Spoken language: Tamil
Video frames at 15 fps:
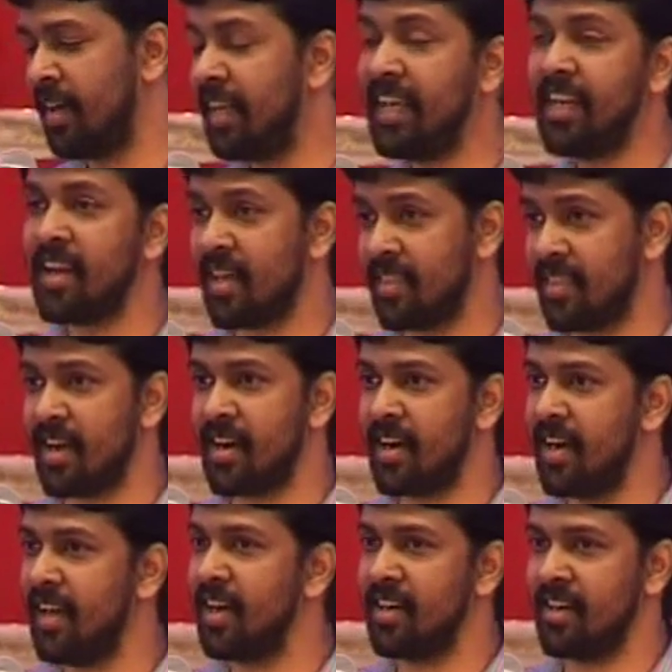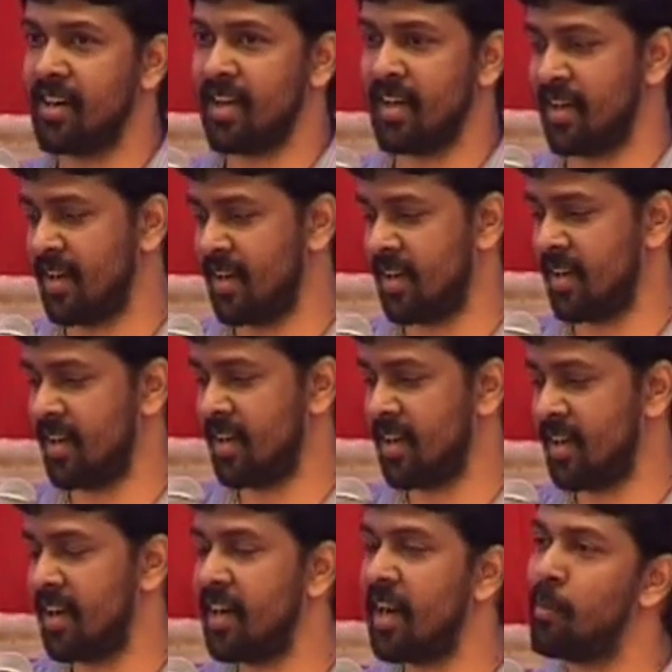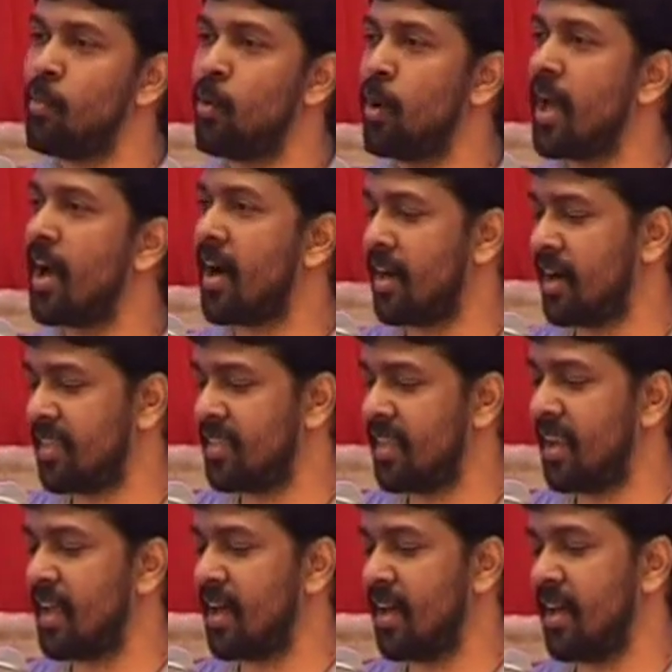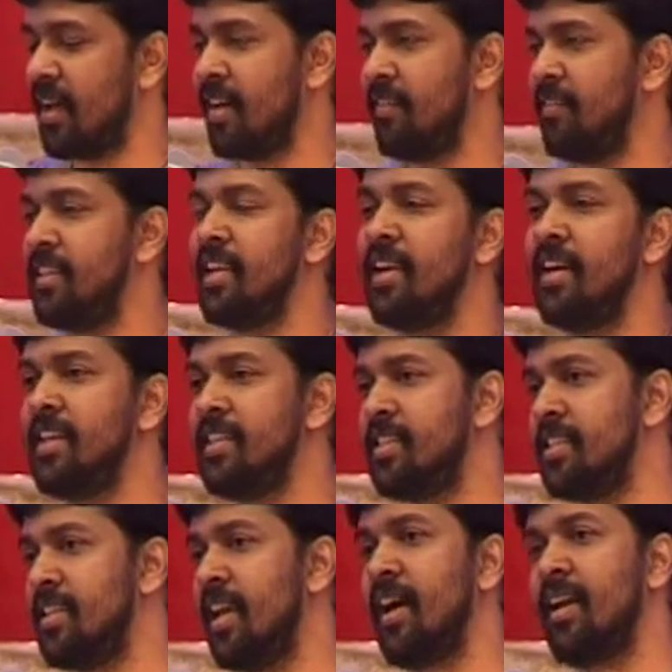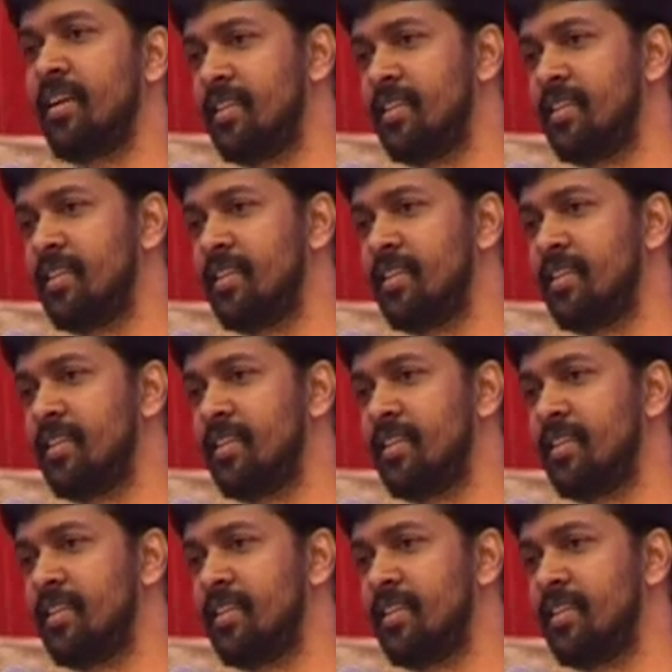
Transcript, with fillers: நீ நான் தான் நடிகனா நம்மோட ஆட்டத்தெல்லாம் விசில் அடிச்சு யார்